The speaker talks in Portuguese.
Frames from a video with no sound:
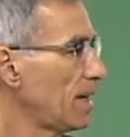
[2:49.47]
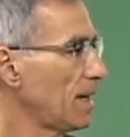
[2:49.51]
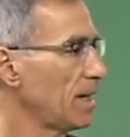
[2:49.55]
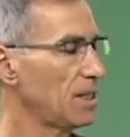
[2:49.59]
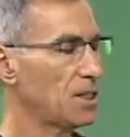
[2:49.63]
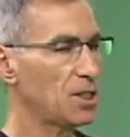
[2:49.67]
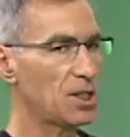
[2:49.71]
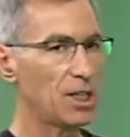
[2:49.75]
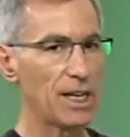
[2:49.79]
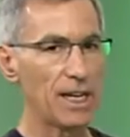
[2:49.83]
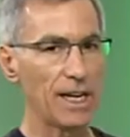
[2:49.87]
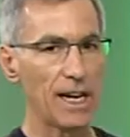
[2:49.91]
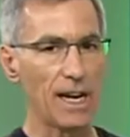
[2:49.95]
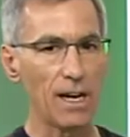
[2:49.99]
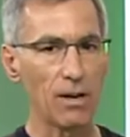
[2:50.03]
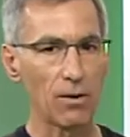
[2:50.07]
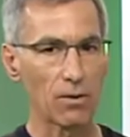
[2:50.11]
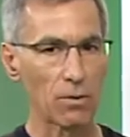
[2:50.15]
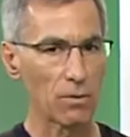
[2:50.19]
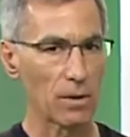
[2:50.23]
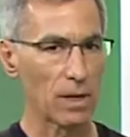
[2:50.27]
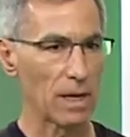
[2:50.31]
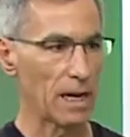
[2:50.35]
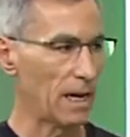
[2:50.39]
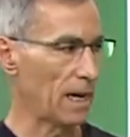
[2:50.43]
Em
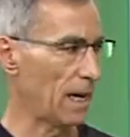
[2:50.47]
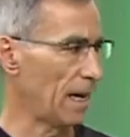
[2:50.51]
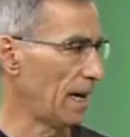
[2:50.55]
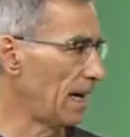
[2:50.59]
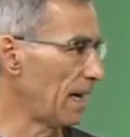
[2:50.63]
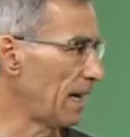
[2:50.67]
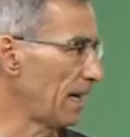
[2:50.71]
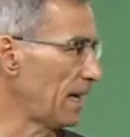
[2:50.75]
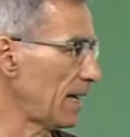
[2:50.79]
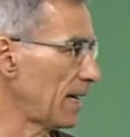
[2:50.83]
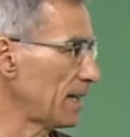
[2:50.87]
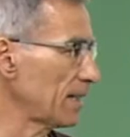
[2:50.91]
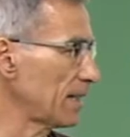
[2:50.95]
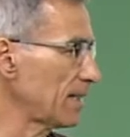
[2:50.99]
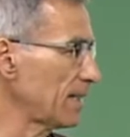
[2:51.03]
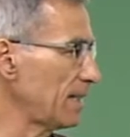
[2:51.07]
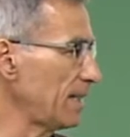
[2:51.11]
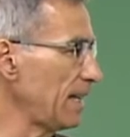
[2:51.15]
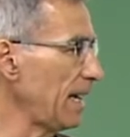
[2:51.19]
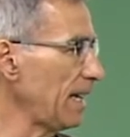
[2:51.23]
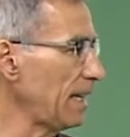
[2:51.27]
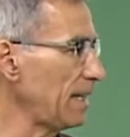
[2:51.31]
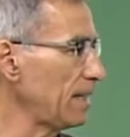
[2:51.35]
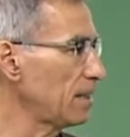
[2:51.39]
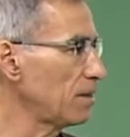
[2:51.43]
geral, a
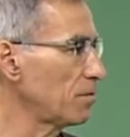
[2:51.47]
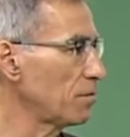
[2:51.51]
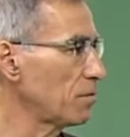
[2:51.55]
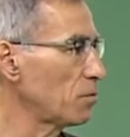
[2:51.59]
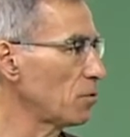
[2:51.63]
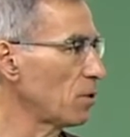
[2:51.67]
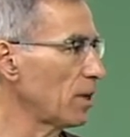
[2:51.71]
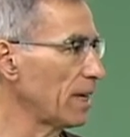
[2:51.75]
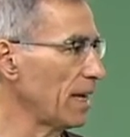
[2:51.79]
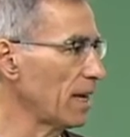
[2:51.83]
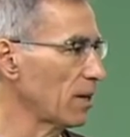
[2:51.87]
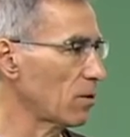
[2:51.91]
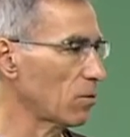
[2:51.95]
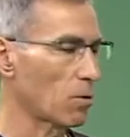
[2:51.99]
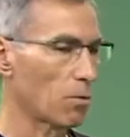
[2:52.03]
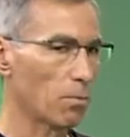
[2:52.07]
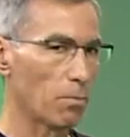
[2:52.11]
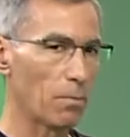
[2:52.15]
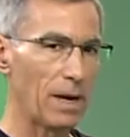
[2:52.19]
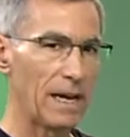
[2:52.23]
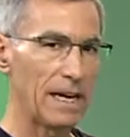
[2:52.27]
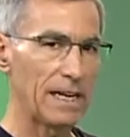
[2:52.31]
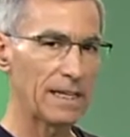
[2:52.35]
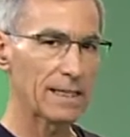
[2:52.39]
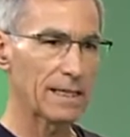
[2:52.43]
série de Fourier
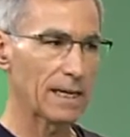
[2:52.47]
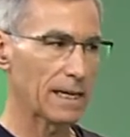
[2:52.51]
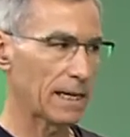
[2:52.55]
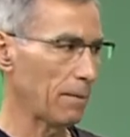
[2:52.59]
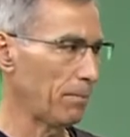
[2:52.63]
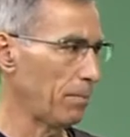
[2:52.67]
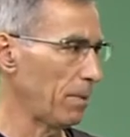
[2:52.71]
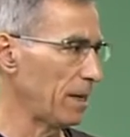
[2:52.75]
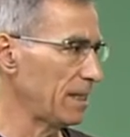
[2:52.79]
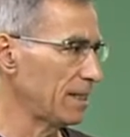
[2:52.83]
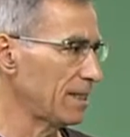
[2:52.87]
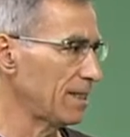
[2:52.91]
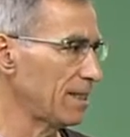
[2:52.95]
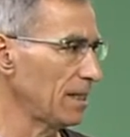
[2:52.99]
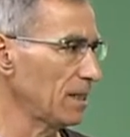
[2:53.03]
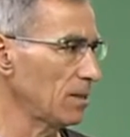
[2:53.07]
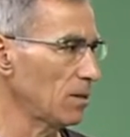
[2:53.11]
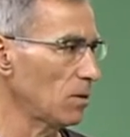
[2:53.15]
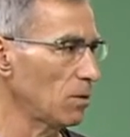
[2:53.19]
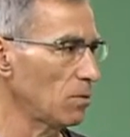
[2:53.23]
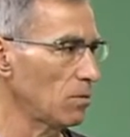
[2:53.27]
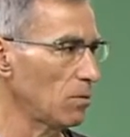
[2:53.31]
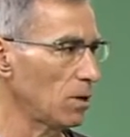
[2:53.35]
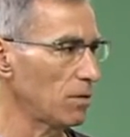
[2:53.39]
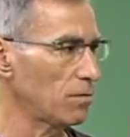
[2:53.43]
completa
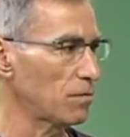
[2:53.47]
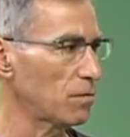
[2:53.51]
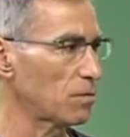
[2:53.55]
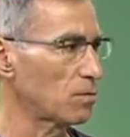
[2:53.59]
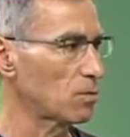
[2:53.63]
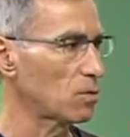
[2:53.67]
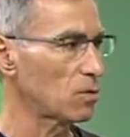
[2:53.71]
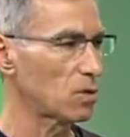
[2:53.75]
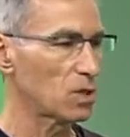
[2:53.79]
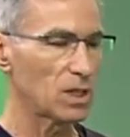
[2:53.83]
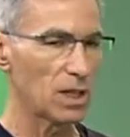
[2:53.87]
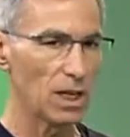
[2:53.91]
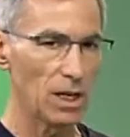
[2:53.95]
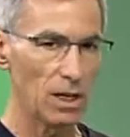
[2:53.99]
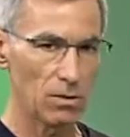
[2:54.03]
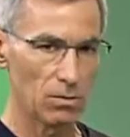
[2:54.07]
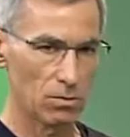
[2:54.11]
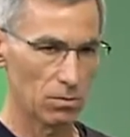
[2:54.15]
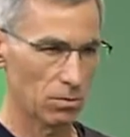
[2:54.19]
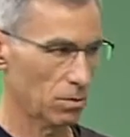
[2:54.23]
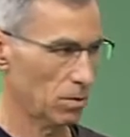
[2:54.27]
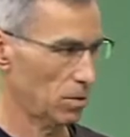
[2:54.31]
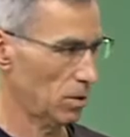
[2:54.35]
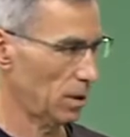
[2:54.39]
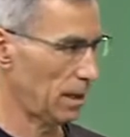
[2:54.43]
representa uma
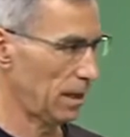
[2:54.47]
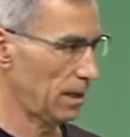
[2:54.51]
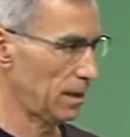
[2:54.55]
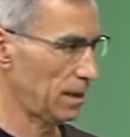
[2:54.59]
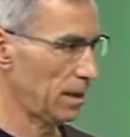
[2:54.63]
função é,